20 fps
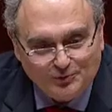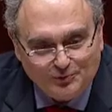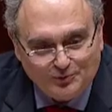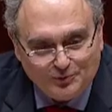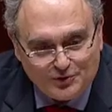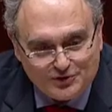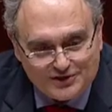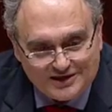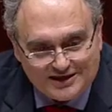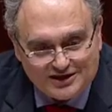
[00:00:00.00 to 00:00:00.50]
une
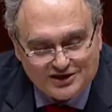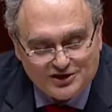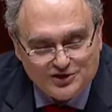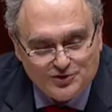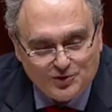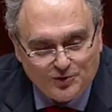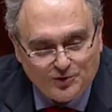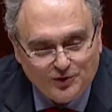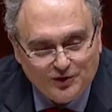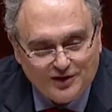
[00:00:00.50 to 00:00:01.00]

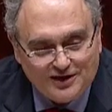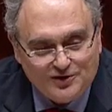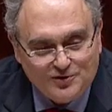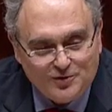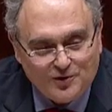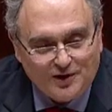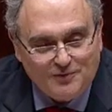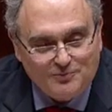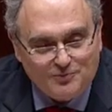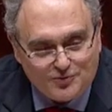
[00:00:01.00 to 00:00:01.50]
position qui
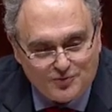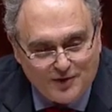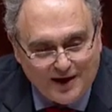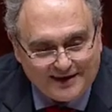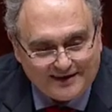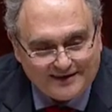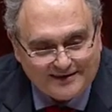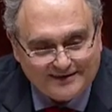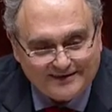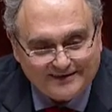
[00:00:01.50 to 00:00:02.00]
aurait pu
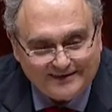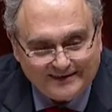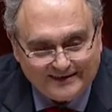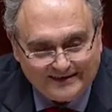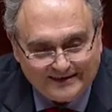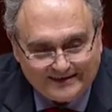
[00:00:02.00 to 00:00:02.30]
être